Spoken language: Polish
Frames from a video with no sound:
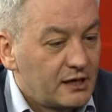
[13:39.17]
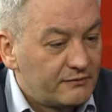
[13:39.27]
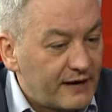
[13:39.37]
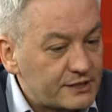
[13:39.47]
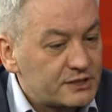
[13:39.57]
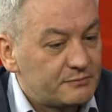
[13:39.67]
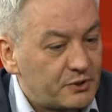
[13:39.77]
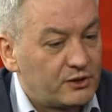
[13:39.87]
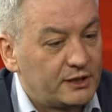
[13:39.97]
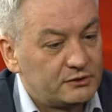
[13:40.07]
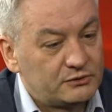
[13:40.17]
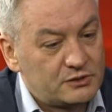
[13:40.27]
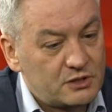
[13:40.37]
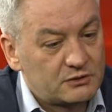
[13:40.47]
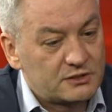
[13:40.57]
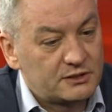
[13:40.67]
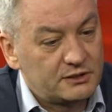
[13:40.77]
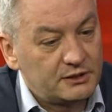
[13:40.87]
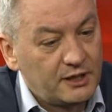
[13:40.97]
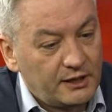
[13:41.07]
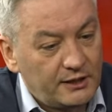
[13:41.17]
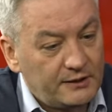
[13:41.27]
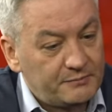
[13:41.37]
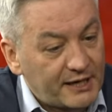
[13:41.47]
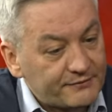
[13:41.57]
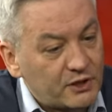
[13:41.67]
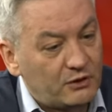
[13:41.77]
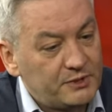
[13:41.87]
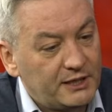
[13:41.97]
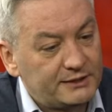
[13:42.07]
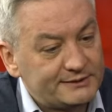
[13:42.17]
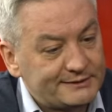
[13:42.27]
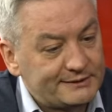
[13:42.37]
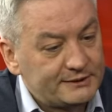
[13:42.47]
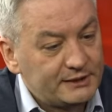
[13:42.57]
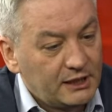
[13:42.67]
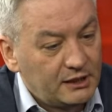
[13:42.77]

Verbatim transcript: ważny projekt dotyczący e, praw kobiet y,